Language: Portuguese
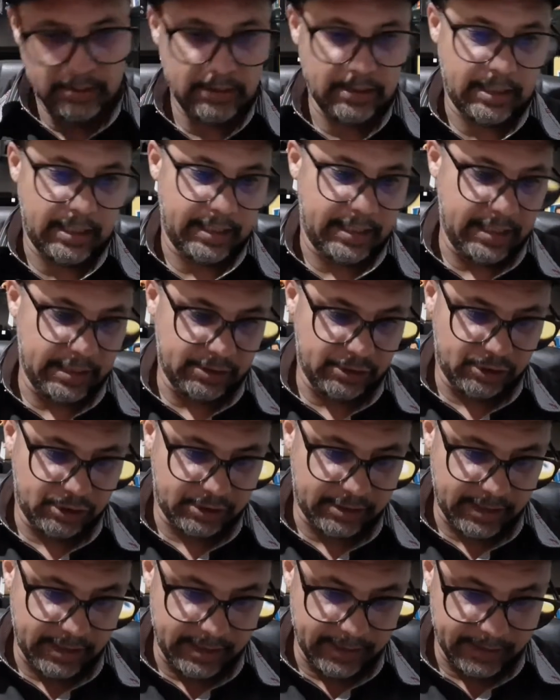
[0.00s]
Aqui a gente
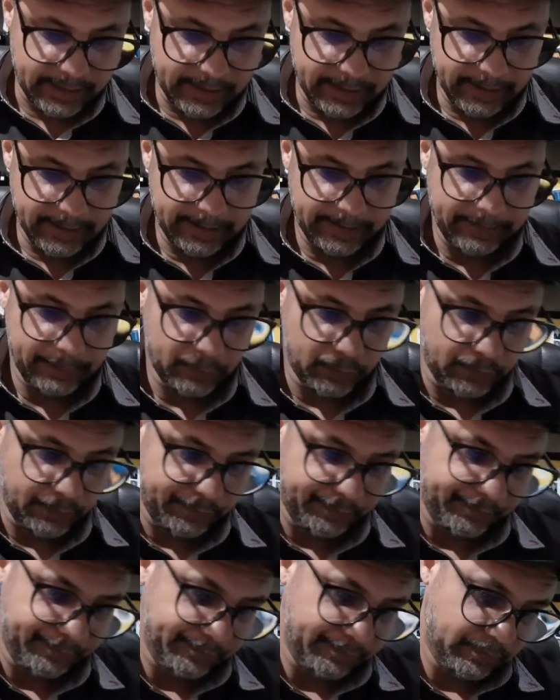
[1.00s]
tem aqui, ó,
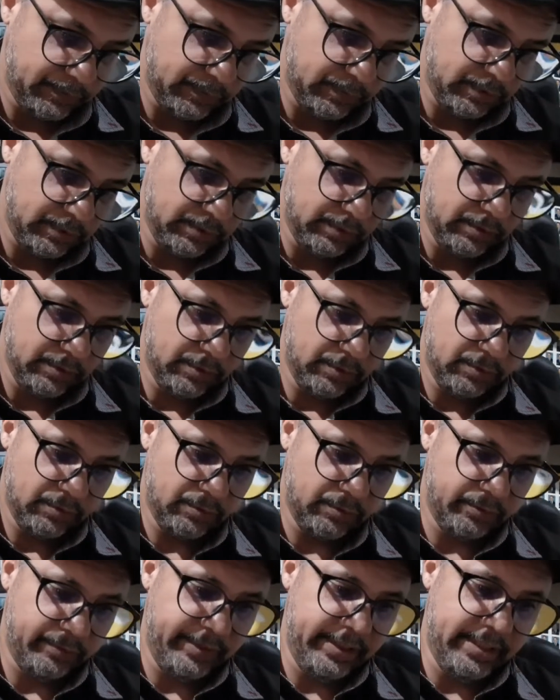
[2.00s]

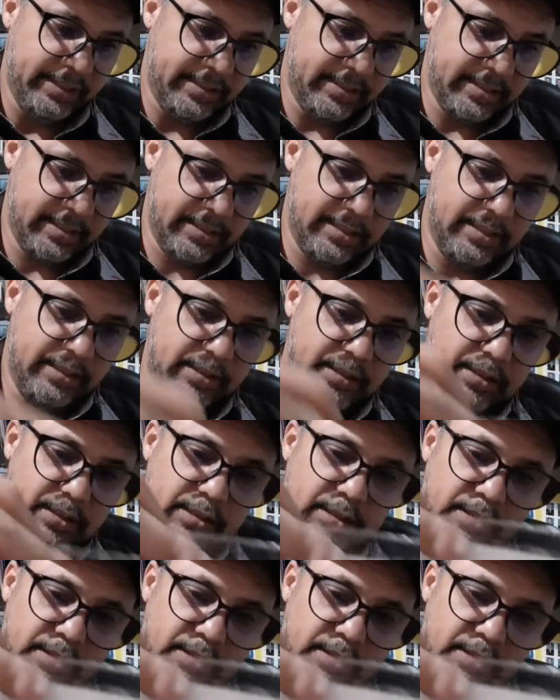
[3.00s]
um índice aqui